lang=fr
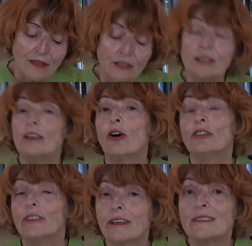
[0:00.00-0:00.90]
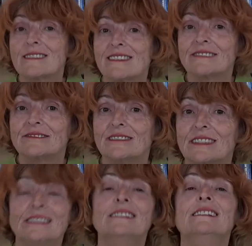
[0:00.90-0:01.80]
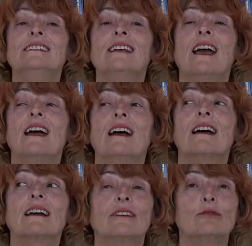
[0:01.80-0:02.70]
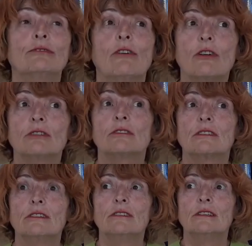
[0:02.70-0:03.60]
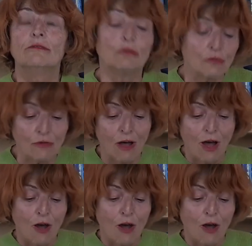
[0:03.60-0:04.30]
Des grands textes qui réconfortent, qui vont